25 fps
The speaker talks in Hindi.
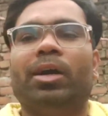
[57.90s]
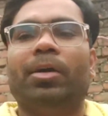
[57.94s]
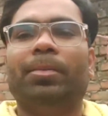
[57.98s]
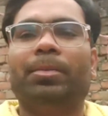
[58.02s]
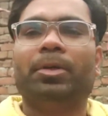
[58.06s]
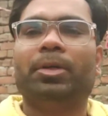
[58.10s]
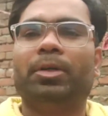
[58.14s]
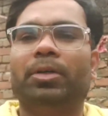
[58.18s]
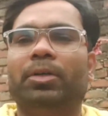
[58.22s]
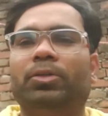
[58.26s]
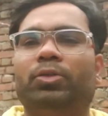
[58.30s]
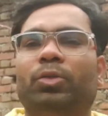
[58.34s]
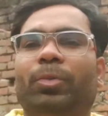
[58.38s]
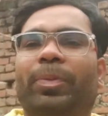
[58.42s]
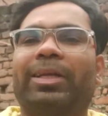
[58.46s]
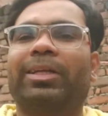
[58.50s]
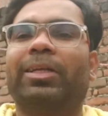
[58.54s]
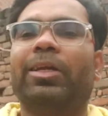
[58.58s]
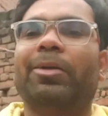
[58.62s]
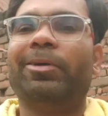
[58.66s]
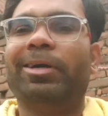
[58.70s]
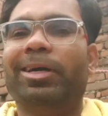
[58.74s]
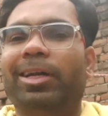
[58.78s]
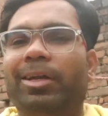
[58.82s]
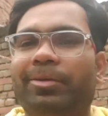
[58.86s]
अब दोपहर
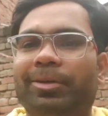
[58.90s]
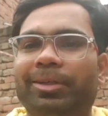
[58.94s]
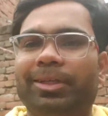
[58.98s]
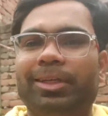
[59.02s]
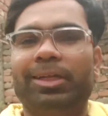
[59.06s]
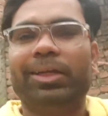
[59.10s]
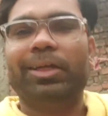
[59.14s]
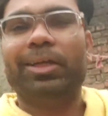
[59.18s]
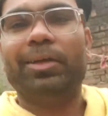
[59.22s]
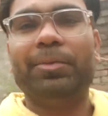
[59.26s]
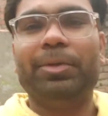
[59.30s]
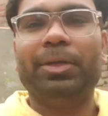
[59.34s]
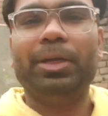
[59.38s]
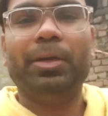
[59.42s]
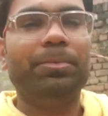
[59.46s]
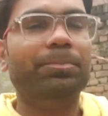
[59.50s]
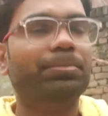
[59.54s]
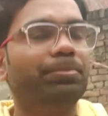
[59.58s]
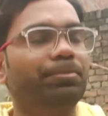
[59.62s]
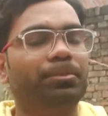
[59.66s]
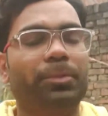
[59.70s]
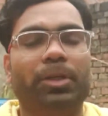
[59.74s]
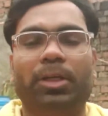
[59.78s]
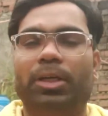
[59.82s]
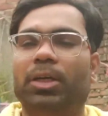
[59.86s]
के बारह बज रहे हैं अभी
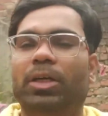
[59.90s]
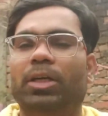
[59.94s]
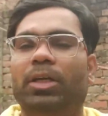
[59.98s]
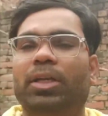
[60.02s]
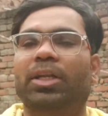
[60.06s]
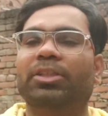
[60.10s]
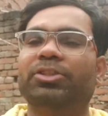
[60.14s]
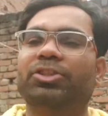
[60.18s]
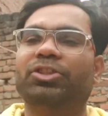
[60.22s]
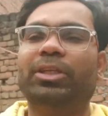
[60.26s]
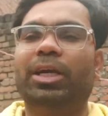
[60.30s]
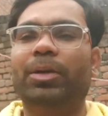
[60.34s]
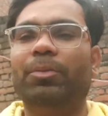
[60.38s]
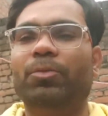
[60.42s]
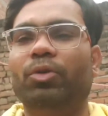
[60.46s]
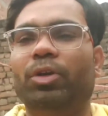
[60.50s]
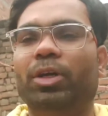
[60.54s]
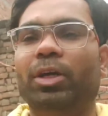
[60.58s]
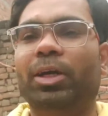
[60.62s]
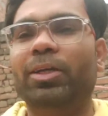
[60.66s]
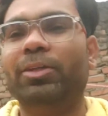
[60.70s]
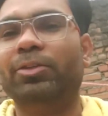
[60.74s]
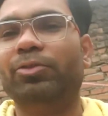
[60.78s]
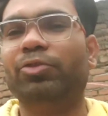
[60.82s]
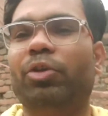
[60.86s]
अब लंच टाइम हो
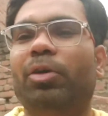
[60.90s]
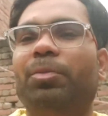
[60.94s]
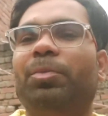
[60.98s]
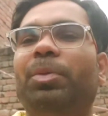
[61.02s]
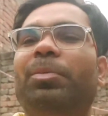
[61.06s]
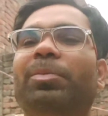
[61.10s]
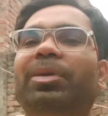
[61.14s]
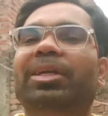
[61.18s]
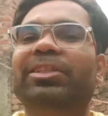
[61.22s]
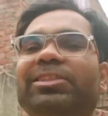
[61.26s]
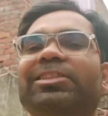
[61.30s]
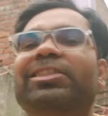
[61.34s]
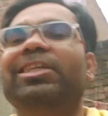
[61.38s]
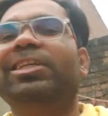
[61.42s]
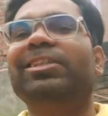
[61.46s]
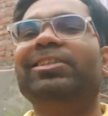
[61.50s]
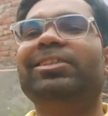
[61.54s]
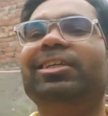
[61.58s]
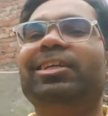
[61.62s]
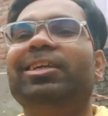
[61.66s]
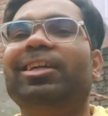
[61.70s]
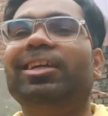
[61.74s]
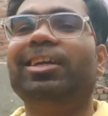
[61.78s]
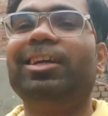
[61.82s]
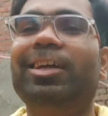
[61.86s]
गया है तो अब हम लंच करने
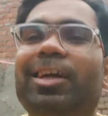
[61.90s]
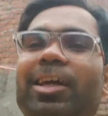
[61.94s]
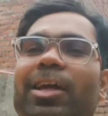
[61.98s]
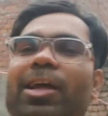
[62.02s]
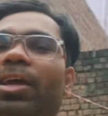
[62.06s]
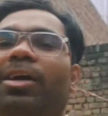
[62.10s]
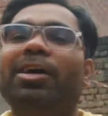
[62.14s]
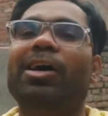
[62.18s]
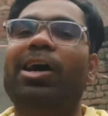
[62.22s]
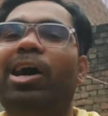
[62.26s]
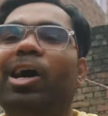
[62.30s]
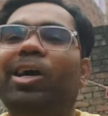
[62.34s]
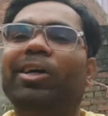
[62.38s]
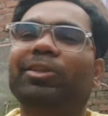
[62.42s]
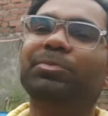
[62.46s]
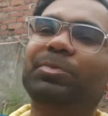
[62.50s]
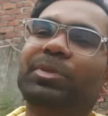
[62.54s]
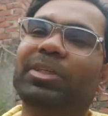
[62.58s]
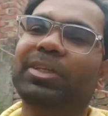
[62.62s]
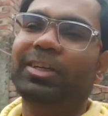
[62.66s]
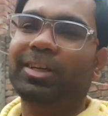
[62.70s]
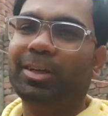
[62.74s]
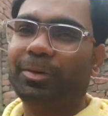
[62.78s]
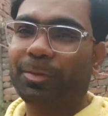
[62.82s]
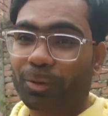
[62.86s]
चल रहे हैं आज
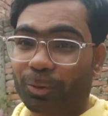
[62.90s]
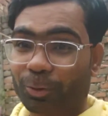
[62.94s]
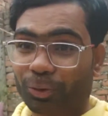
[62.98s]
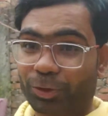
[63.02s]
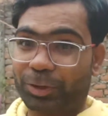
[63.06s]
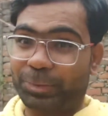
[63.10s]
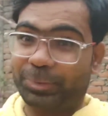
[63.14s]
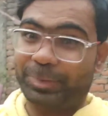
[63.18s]
मेरे घर में कुछ